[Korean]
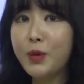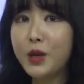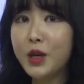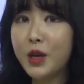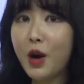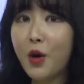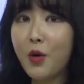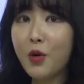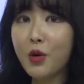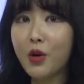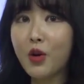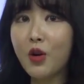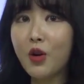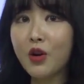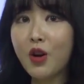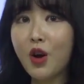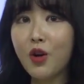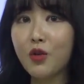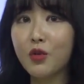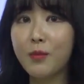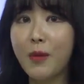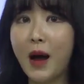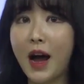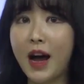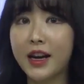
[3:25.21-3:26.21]
비가 올
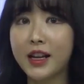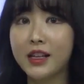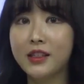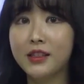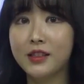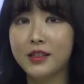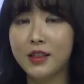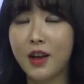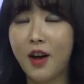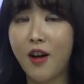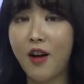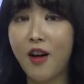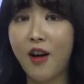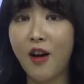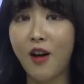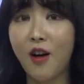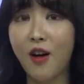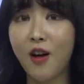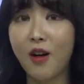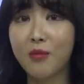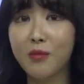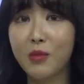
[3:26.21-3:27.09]
거라고 말했어.